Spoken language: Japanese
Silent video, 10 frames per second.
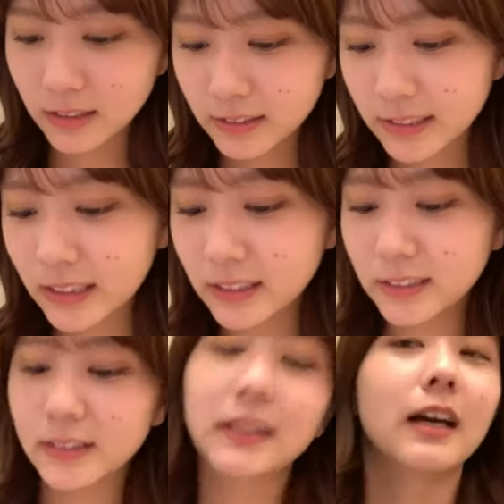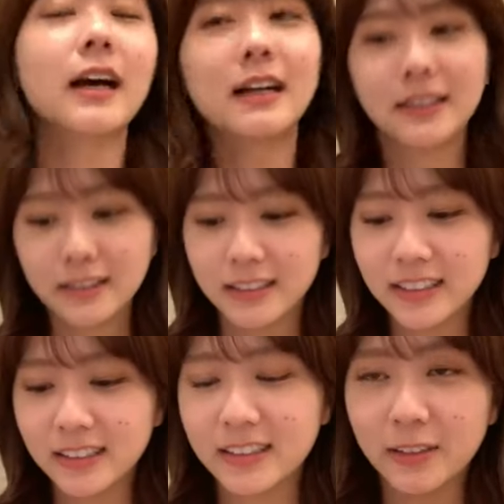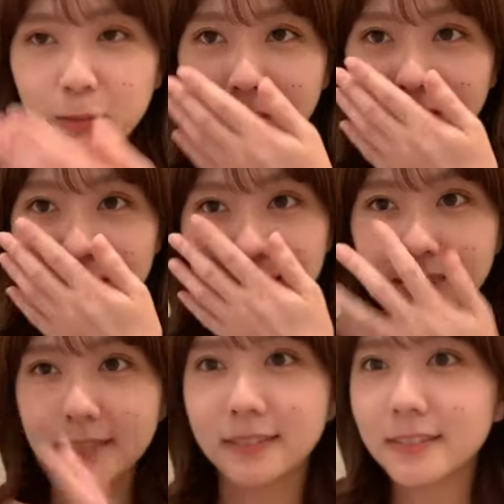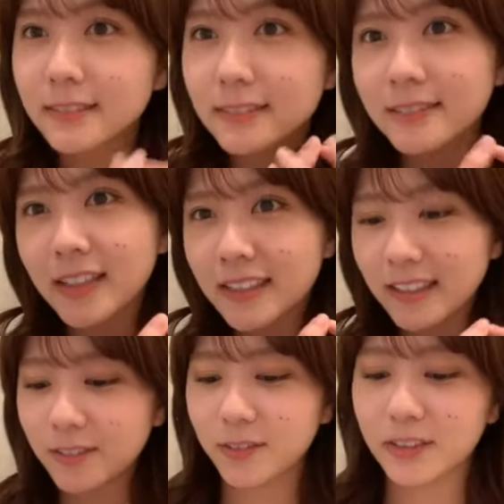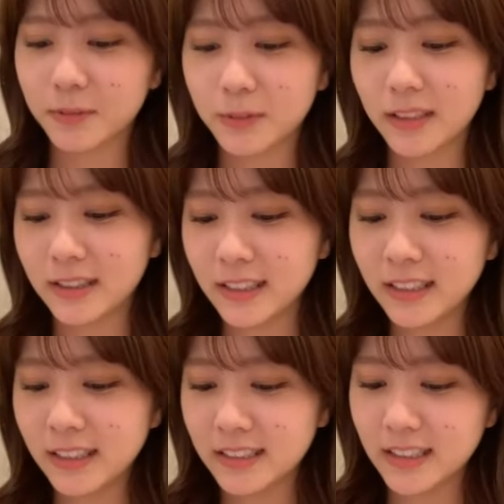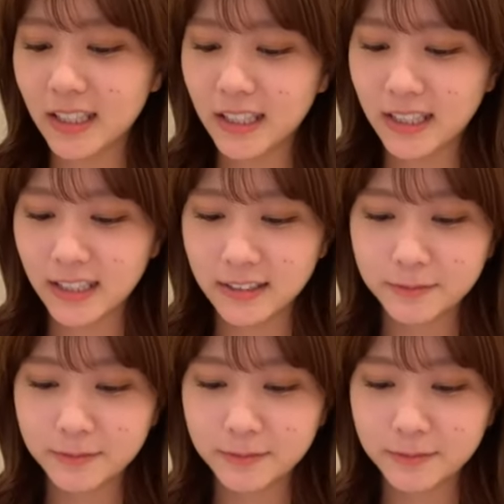金あ金だったごめんおお金の方かと思った金でした